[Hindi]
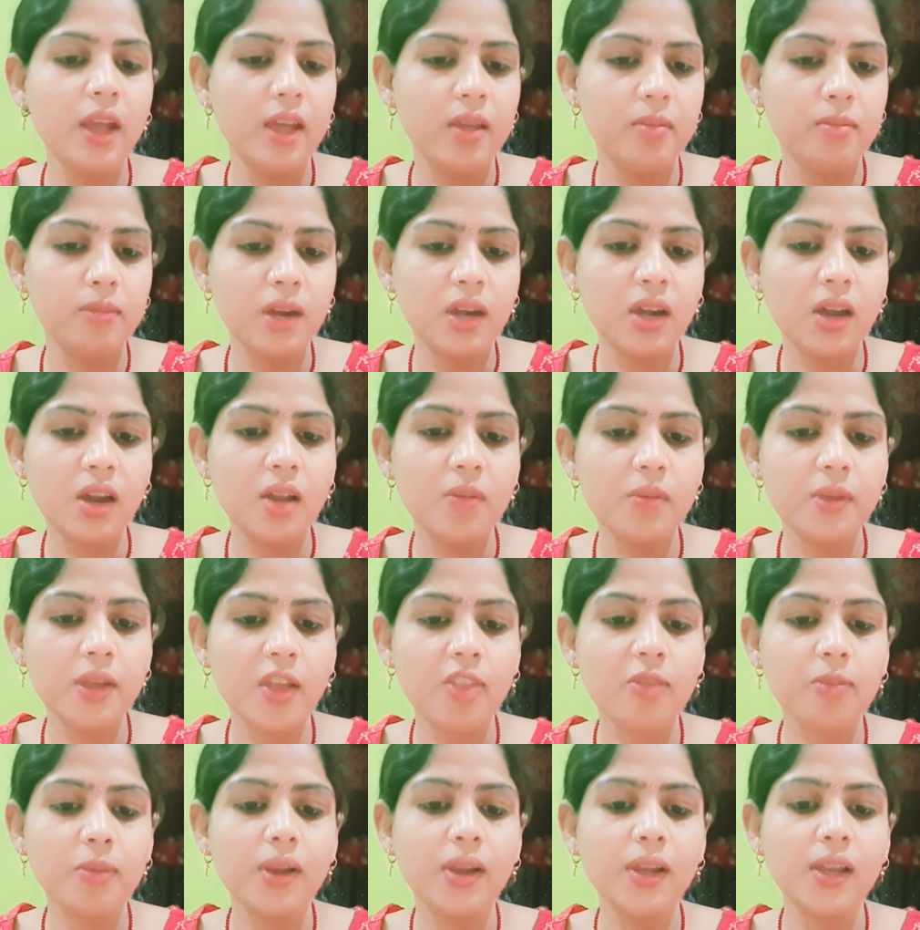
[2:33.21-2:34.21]
एंड मटन अभी
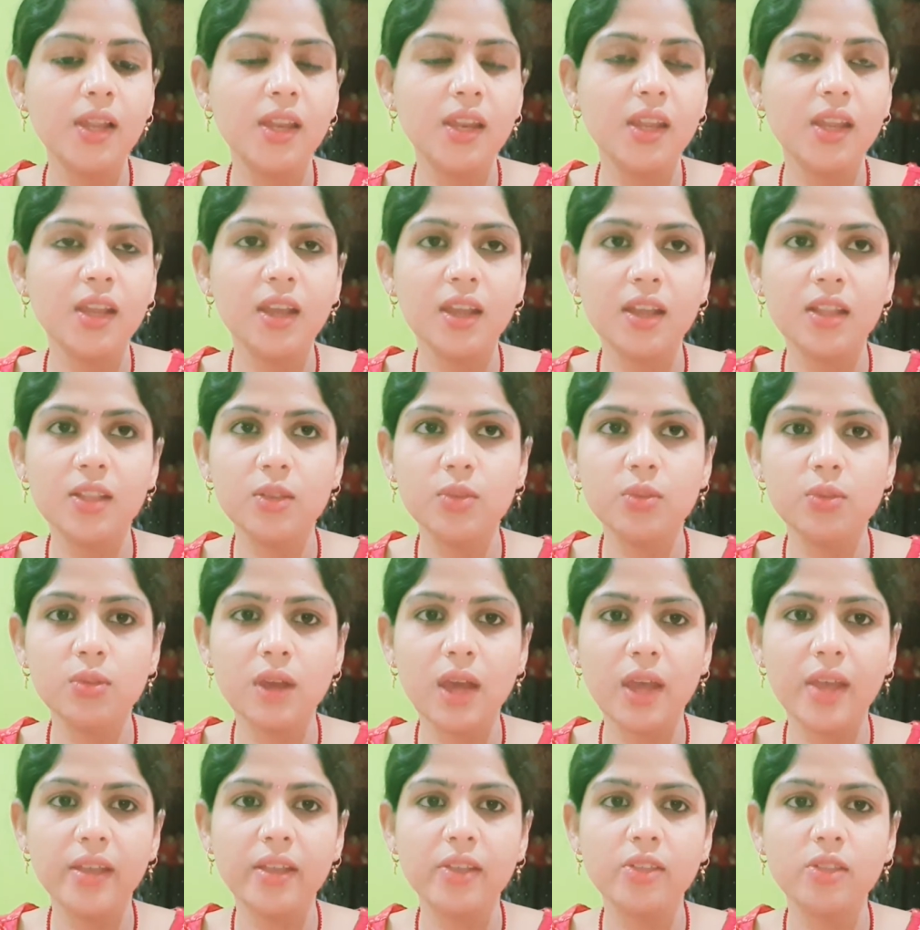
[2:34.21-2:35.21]
हस्बैंड लेने गए हैं तो वो
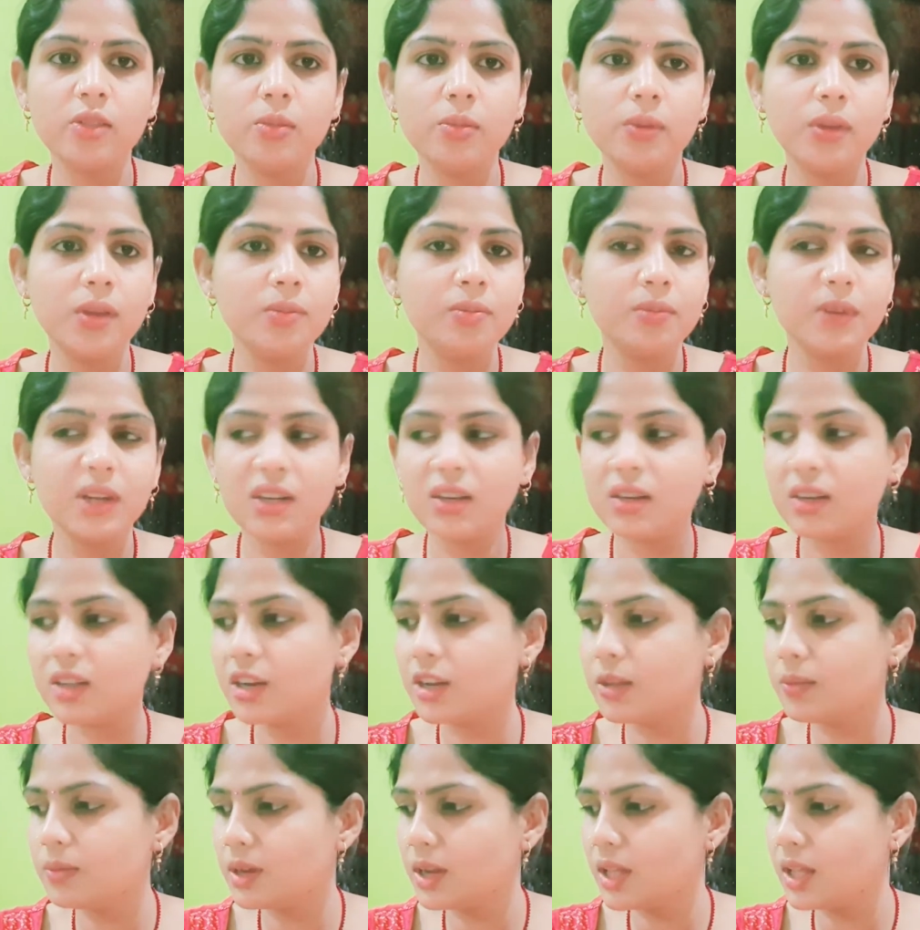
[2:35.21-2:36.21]
आएंगे तो फिर मटन
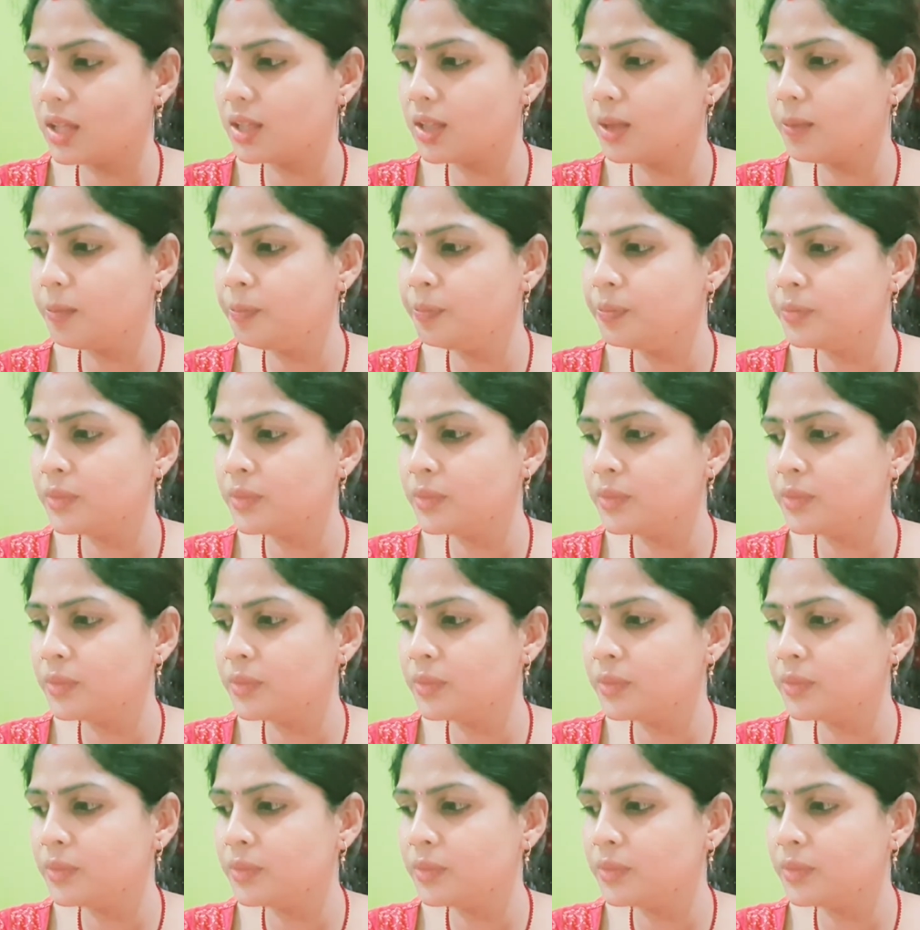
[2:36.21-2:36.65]
करी बनाएंगे